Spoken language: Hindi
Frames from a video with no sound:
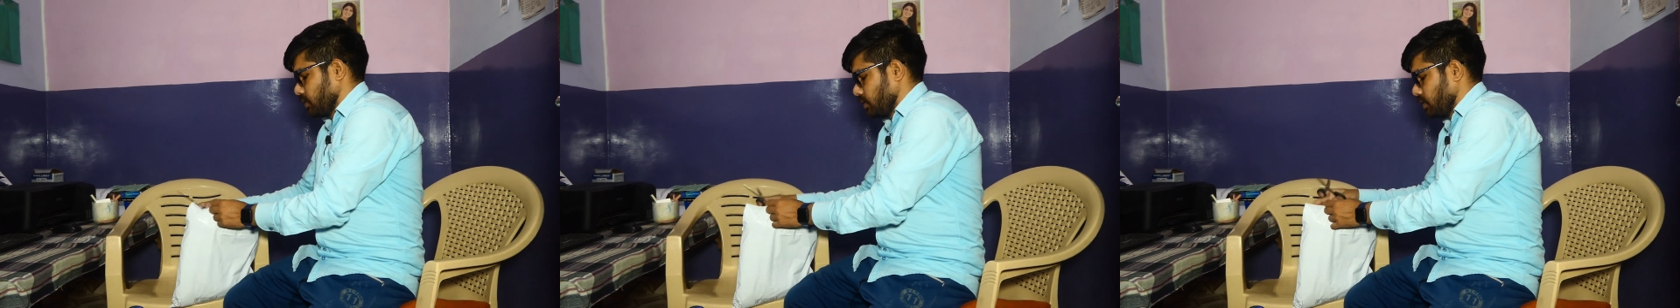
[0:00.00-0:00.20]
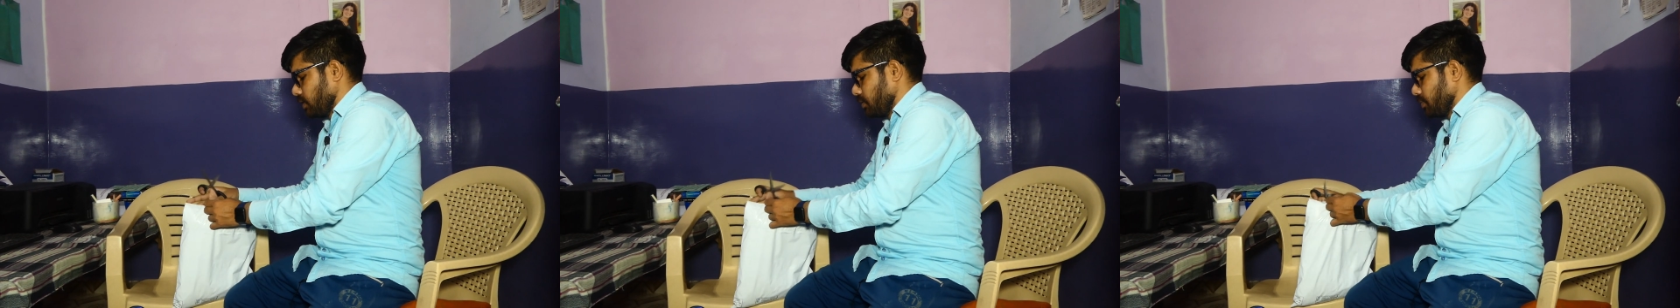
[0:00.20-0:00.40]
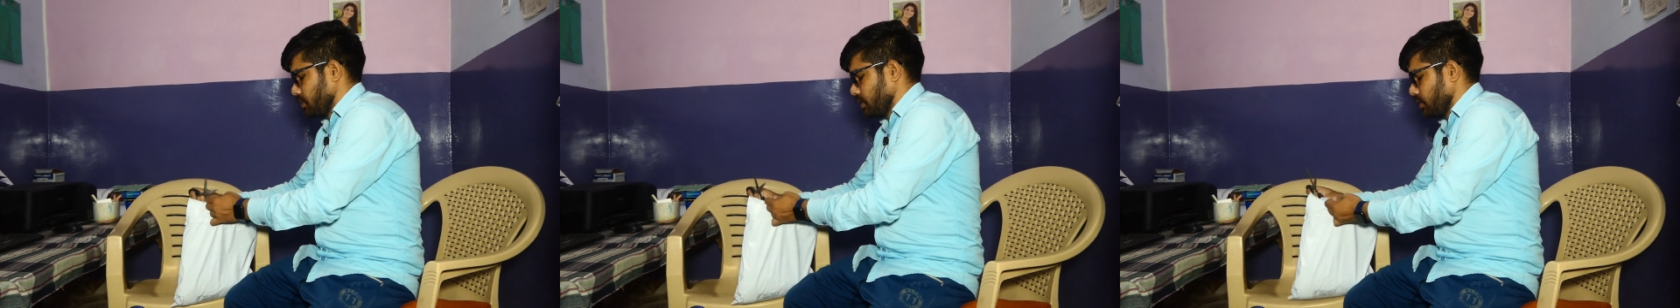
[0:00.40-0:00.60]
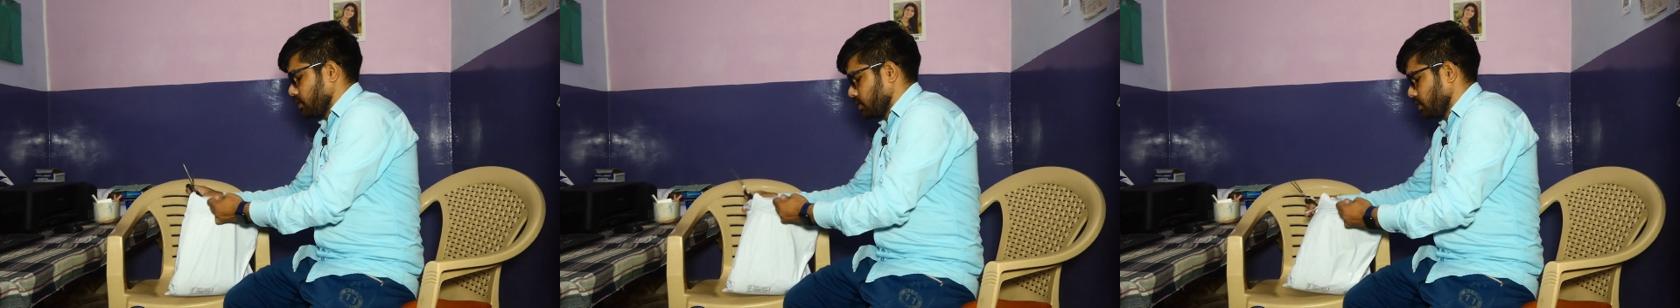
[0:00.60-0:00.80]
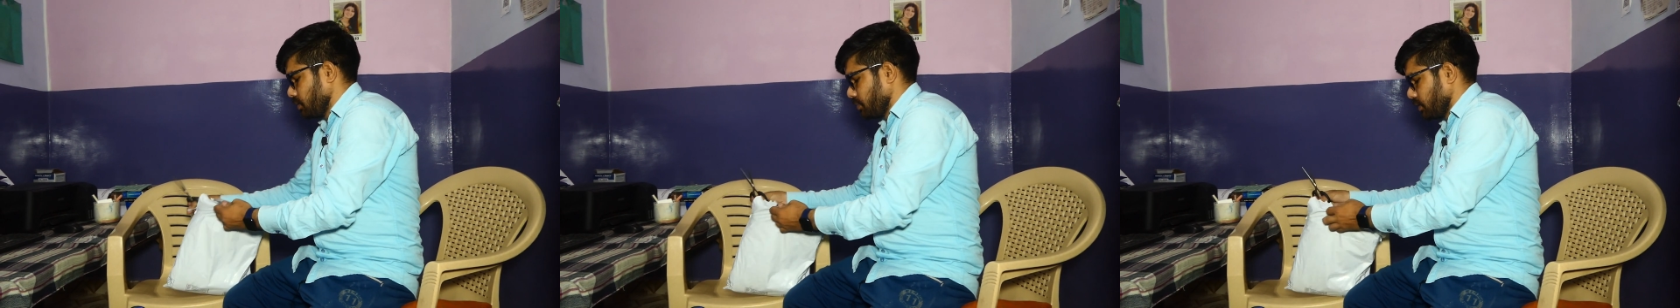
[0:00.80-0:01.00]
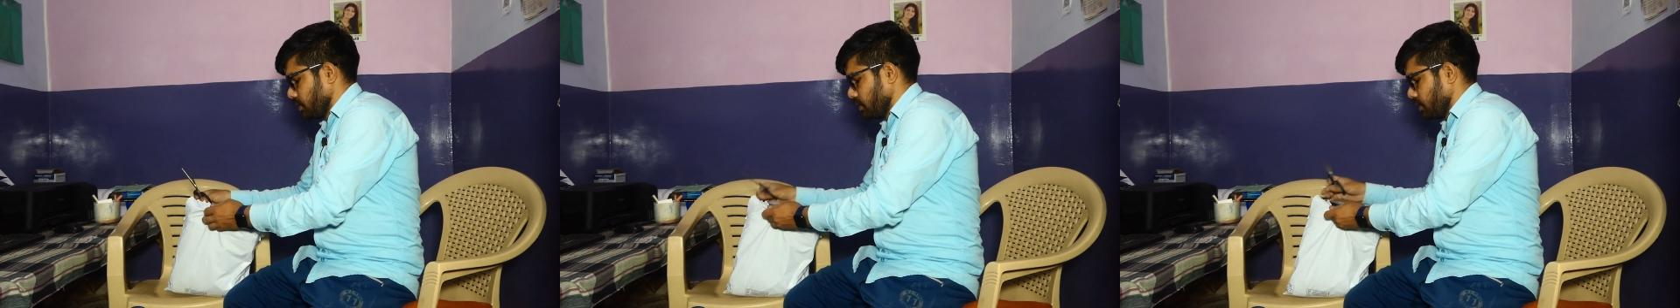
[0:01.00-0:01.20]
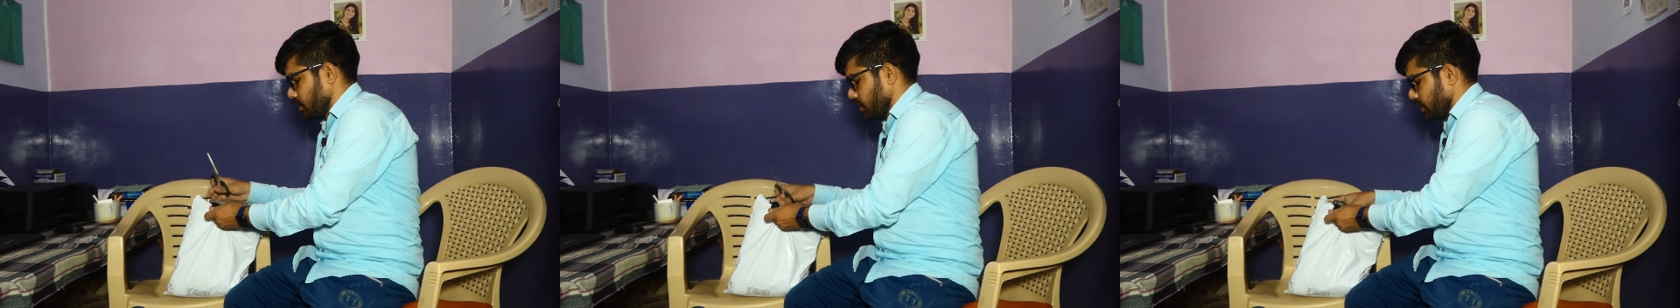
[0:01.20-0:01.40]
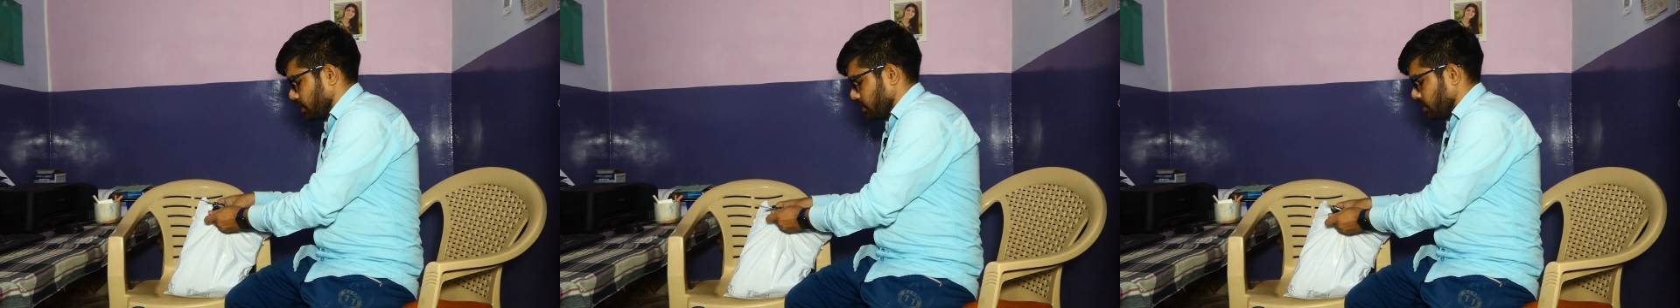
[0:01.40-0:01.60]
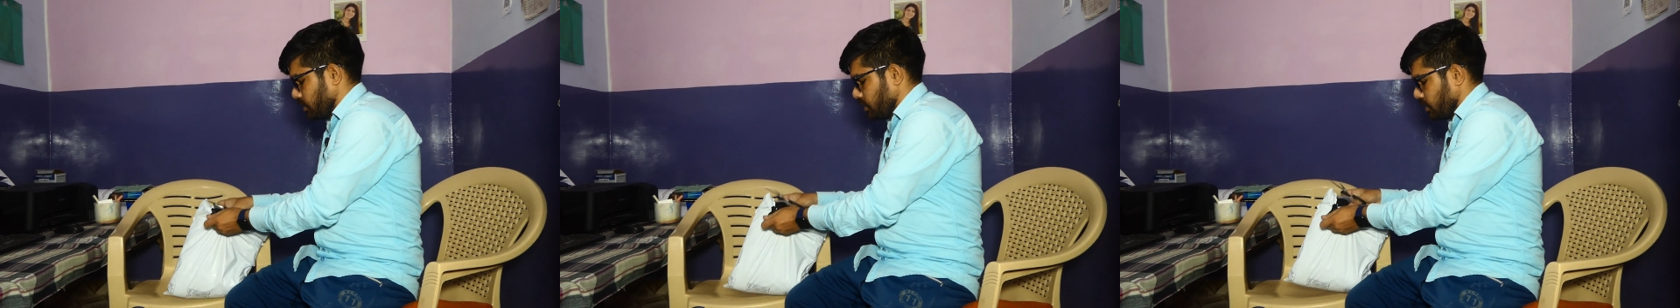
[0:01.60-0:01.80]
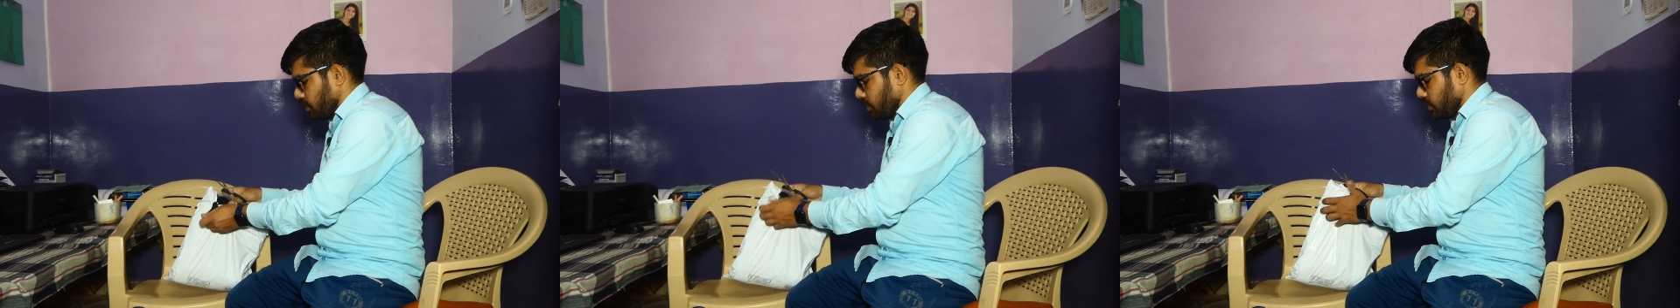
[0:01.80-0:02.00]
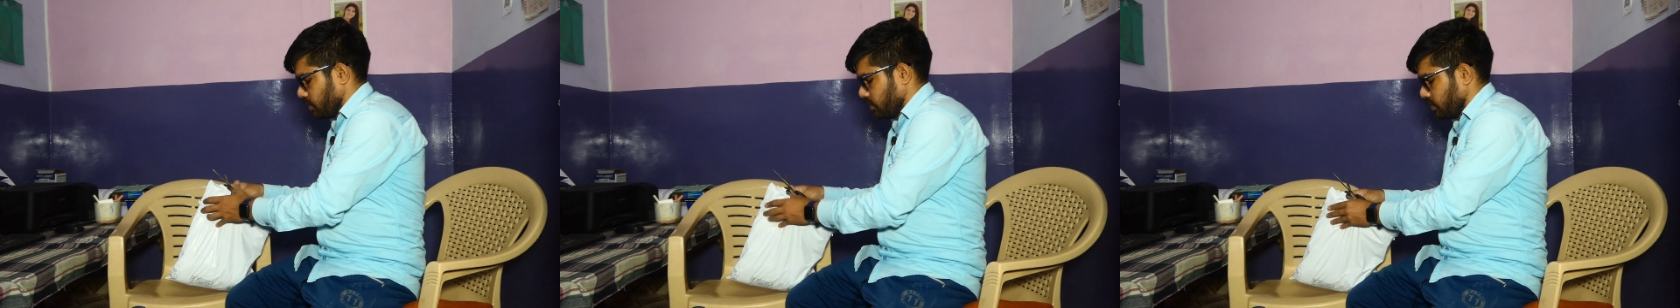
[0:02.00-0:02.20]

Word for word: ये मैंने इसकी पन्नी काट दी है